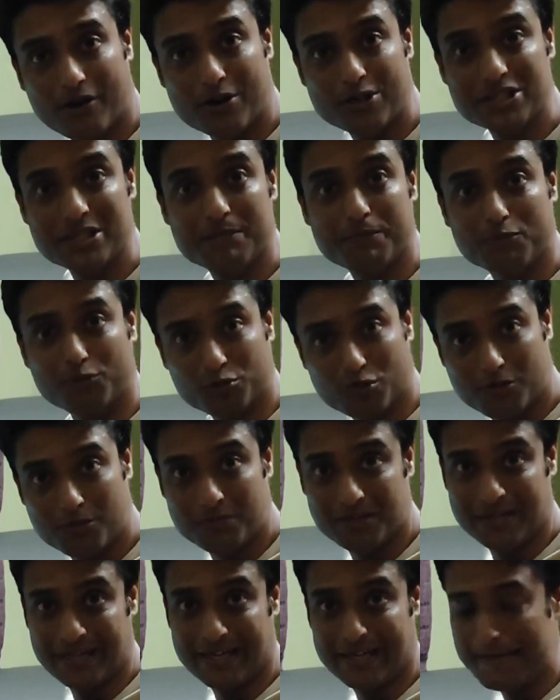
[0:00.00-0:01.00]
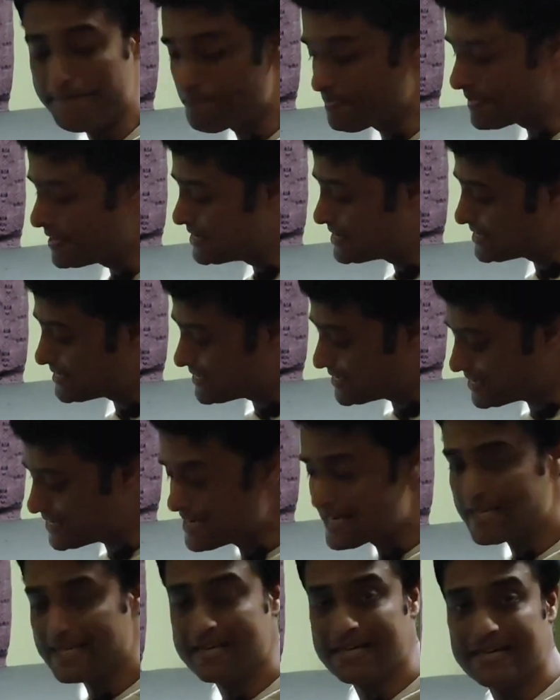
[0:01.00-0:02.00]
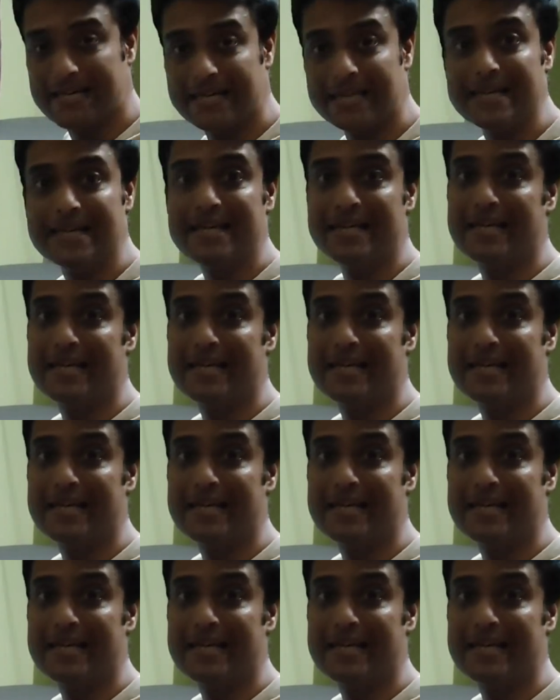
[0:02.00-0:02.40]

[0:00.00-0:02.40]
করা হয়েছে প্রথম লেয়ারে সেকেন্ড লেয়ারে